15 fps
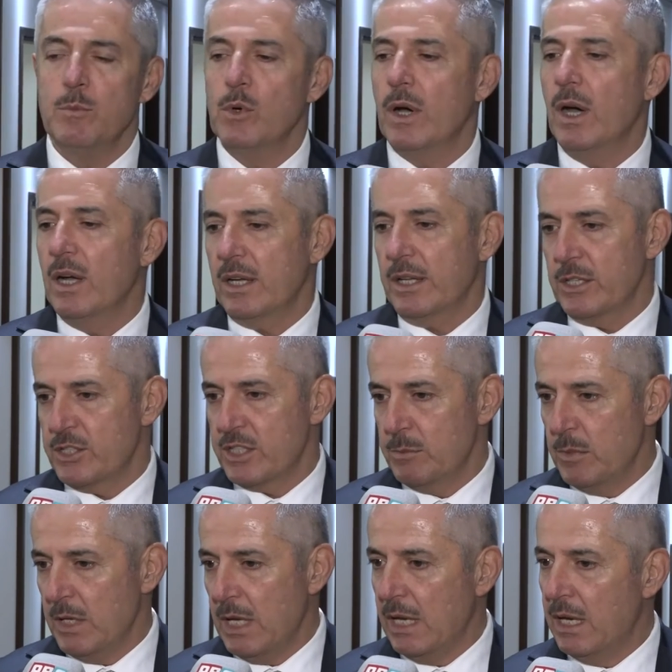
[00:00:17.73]
مو آخر
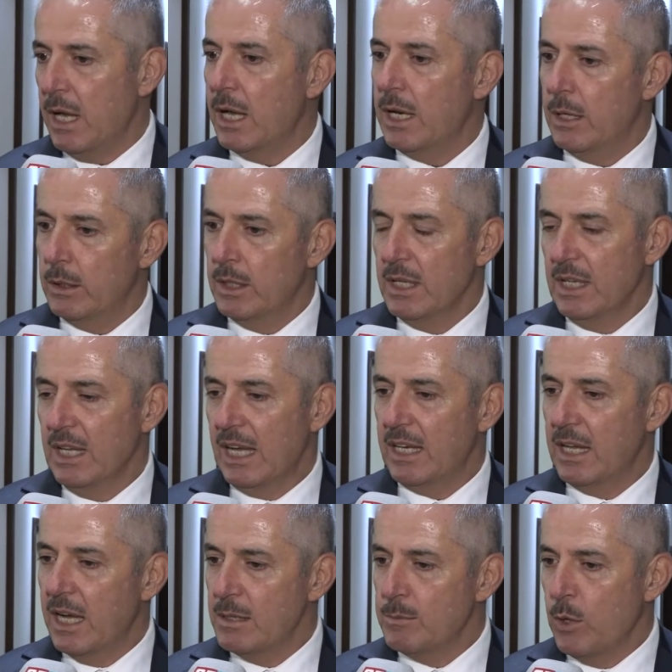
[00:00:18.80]
اجتماع على حال
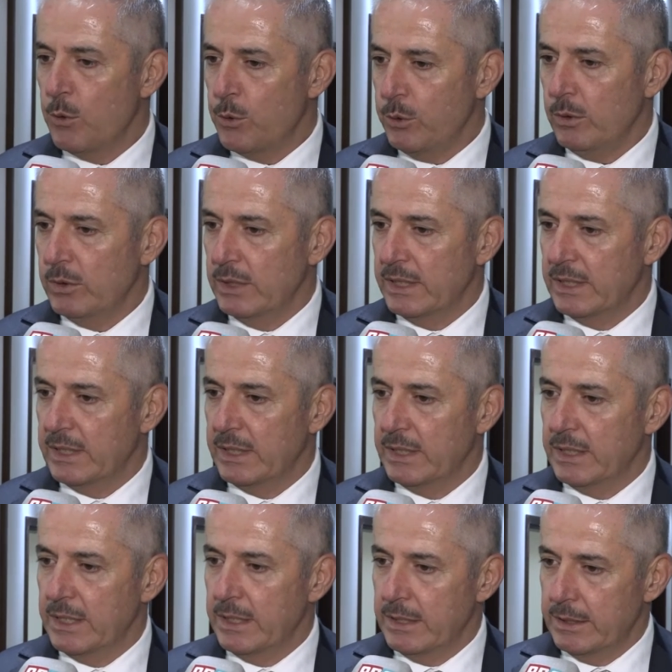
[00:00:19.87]
على هالموضوع
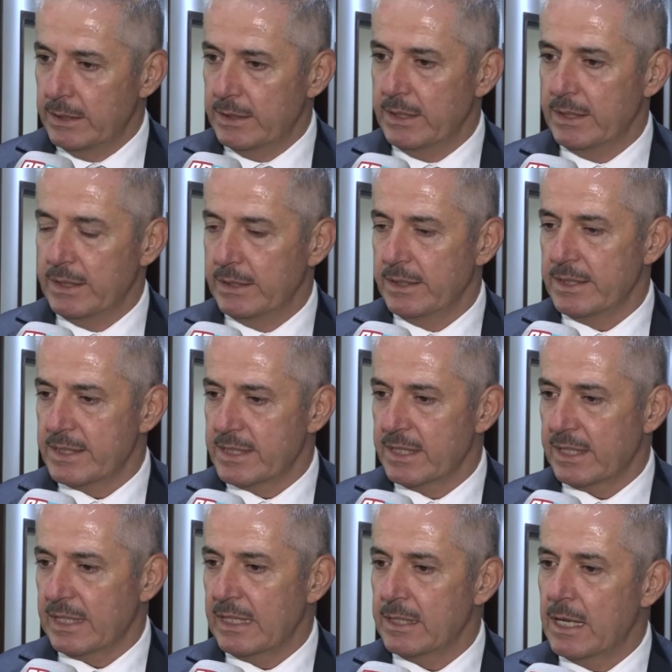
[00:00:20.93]

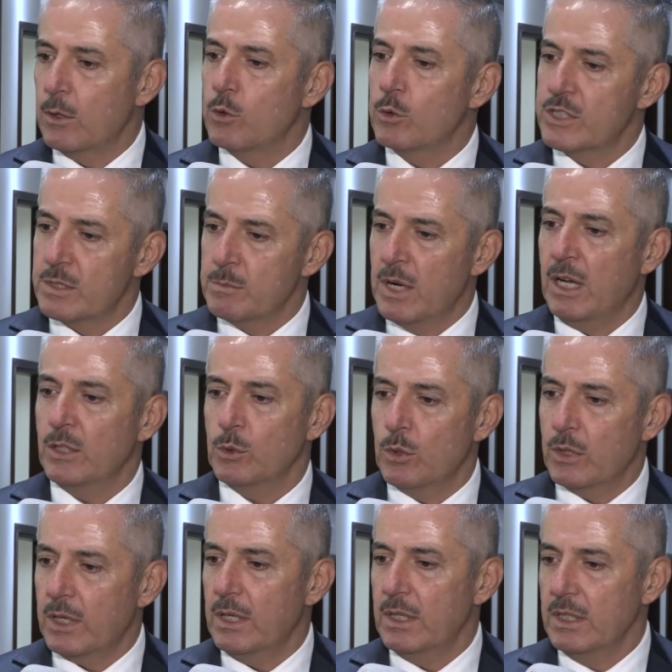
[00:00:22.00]
يصير يعني اكو اجتماعات
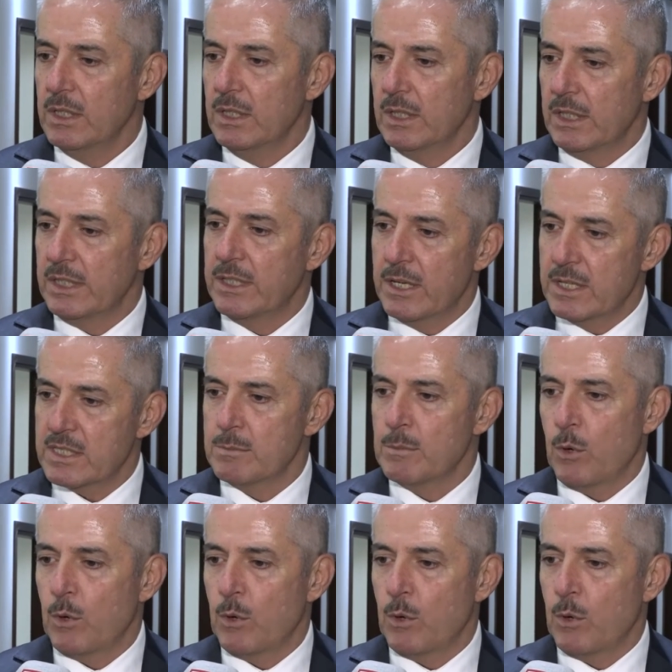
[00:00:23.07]
اخرى يدارس